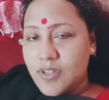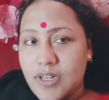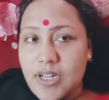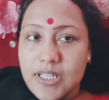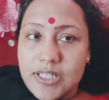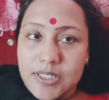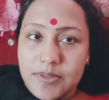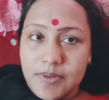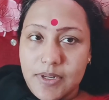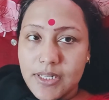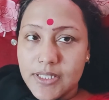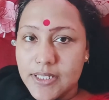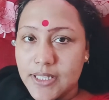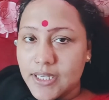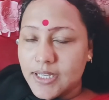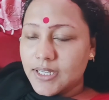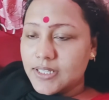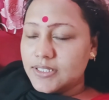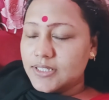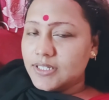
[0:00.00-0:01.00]
রাতেবেলায়
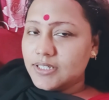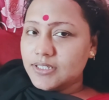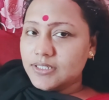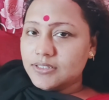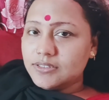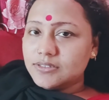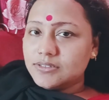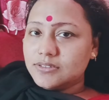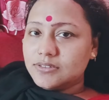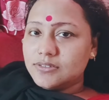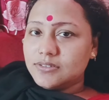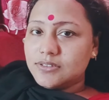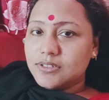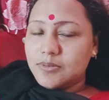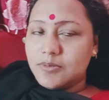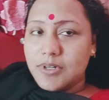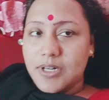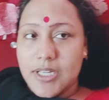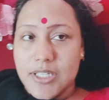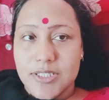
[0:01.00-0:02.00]
দেখা যাক
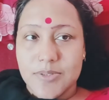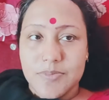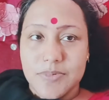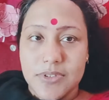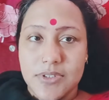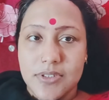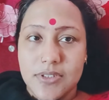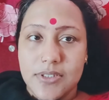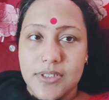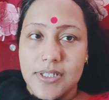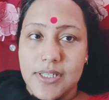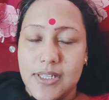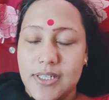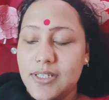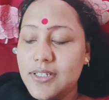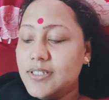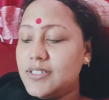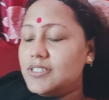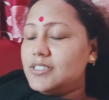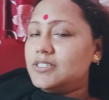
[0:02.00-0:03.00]
আমার হাজব্যান্ড এলে
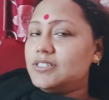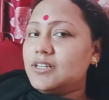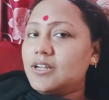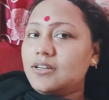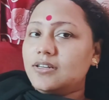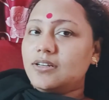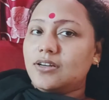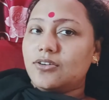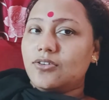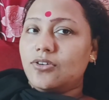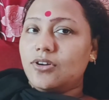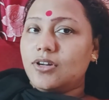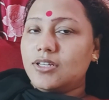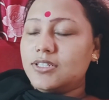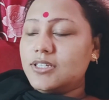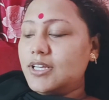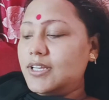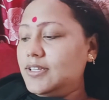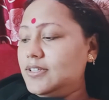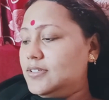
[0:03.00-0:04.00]
কি রান্না করা
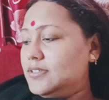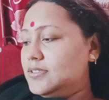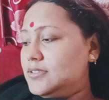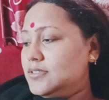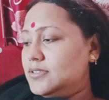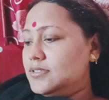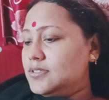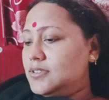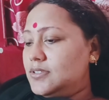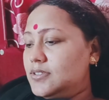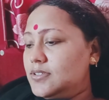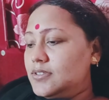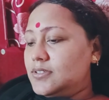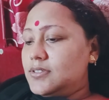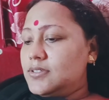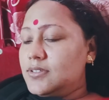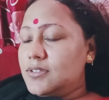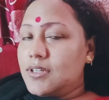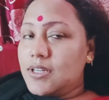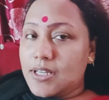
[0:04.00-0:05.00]
যায়
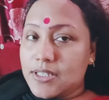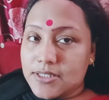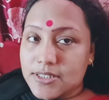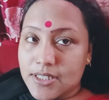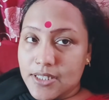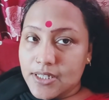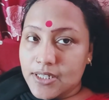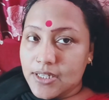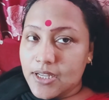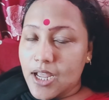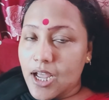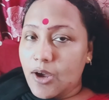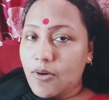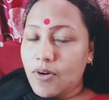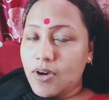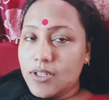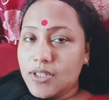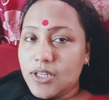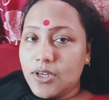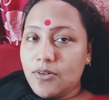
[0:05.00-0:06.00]
আর ছেলে
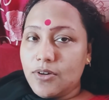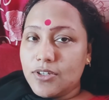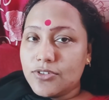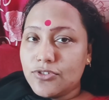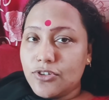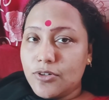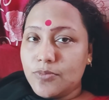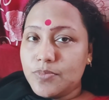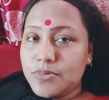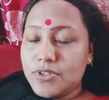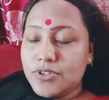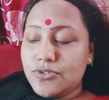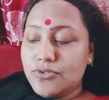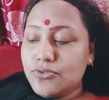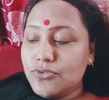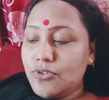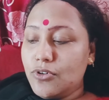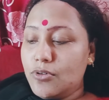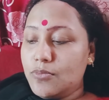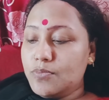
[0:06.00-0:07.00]
খাওয়া দাওয়া সব কিছু
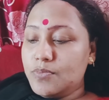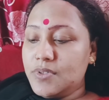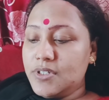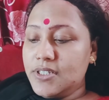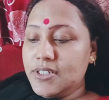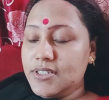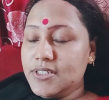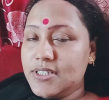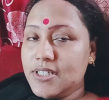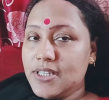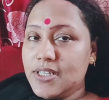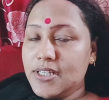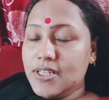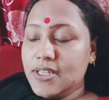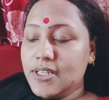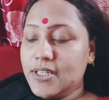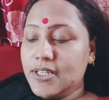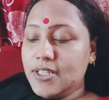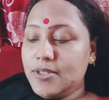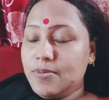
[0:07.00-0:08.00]
কমপ্লিট ছেলে
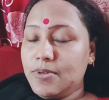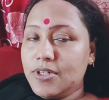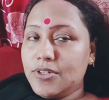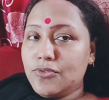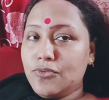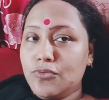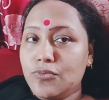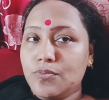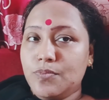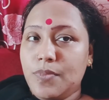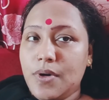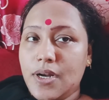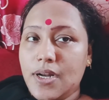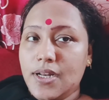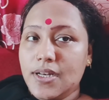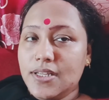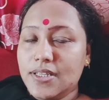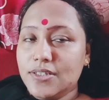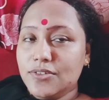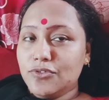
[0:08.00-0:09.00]
গিয়ে এইবারে ঘুম
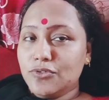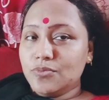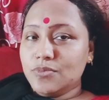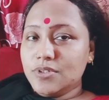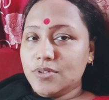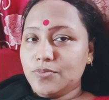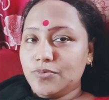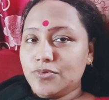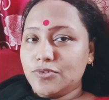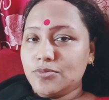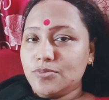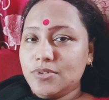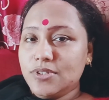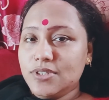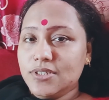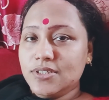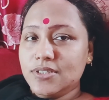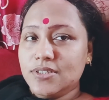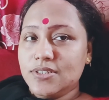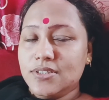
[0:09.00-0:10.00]
পাড়ালেই ঘুমিয়ে পড়বে
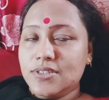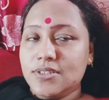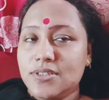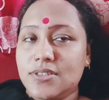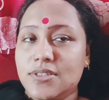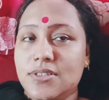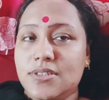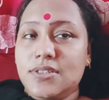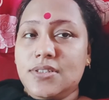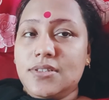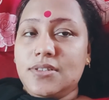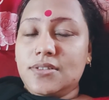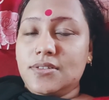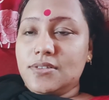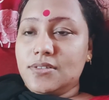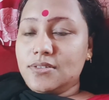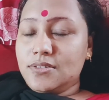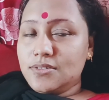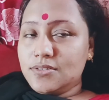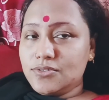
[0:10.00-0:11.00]

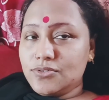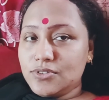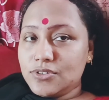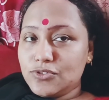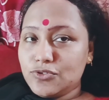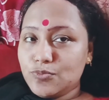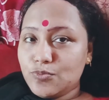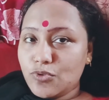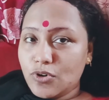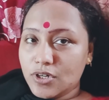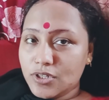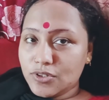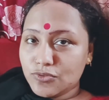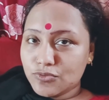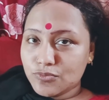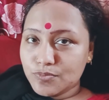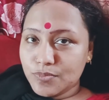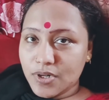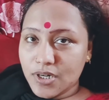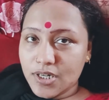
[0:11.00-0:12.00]
তো একটু পরে
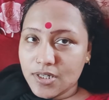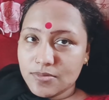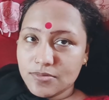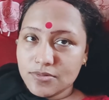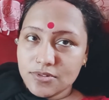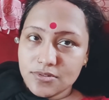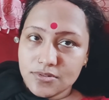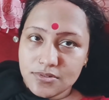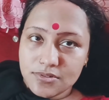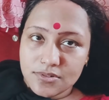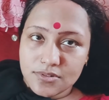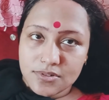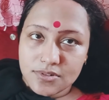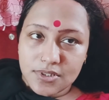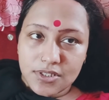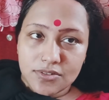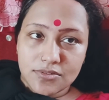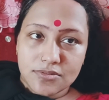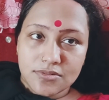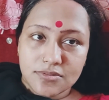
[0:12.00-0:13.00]
ঘুম পাড়াবো
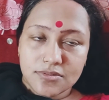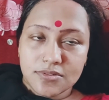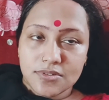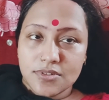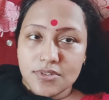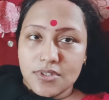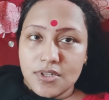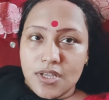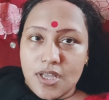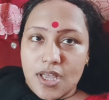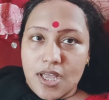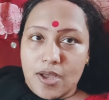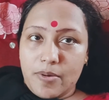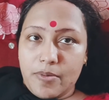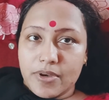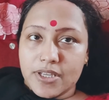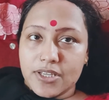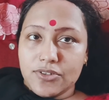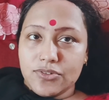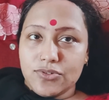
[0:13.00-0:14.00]
কেন
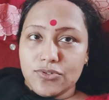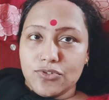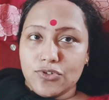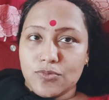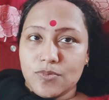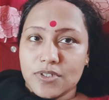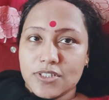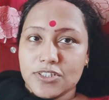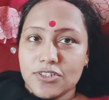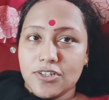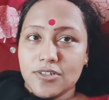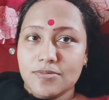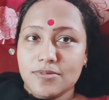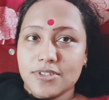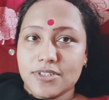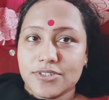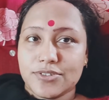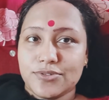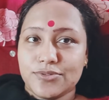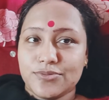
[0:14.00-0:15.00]
আমাকেও তো ঘুমাতে হবে
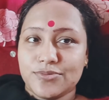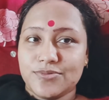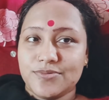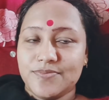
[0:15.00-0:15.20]
একটু